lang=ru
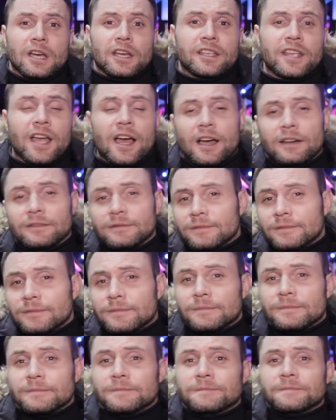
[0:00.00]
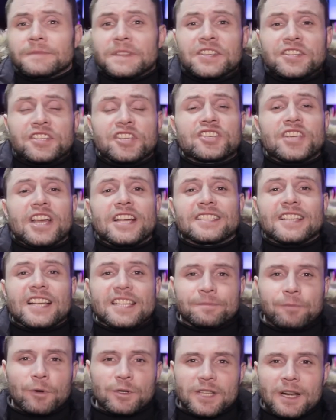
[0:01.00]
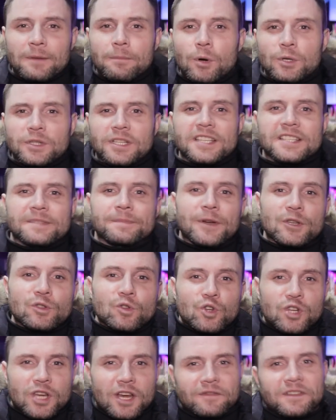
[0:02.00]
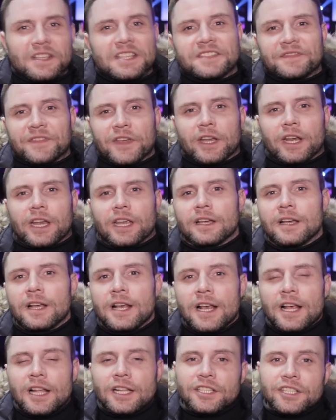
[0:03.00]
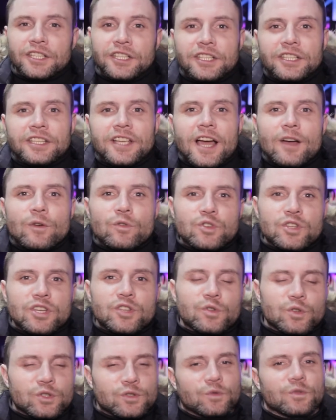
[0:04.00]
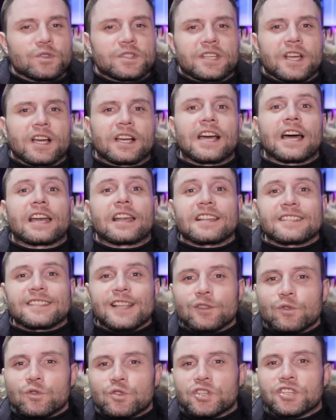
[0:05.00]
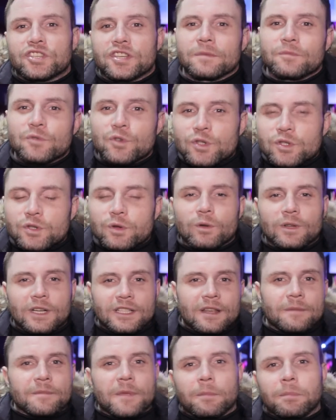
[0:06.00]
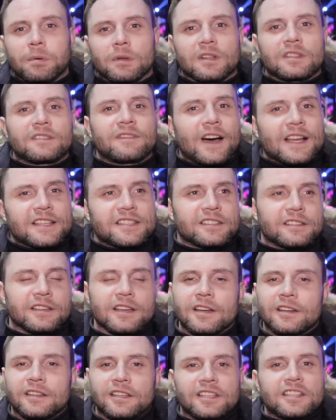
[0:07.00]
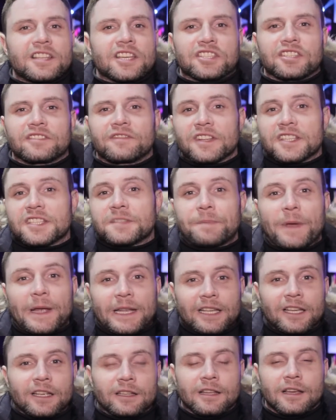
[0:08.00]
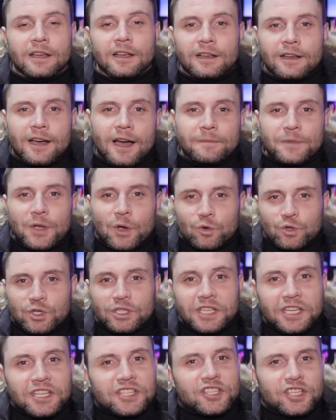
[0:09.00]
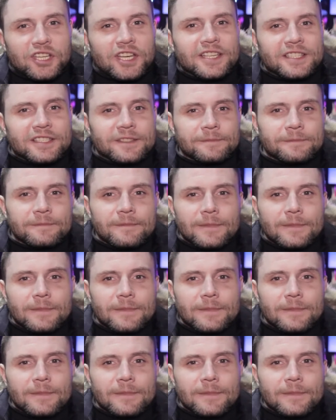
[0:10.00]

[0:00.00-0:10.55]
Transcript: Я, и сейчас Господь работает с моей душевной сферой – и я уже чувствую себя гораздо лучше, чем чувствовал, когда мне было 20 или даже 25 лет. А мне уже 36.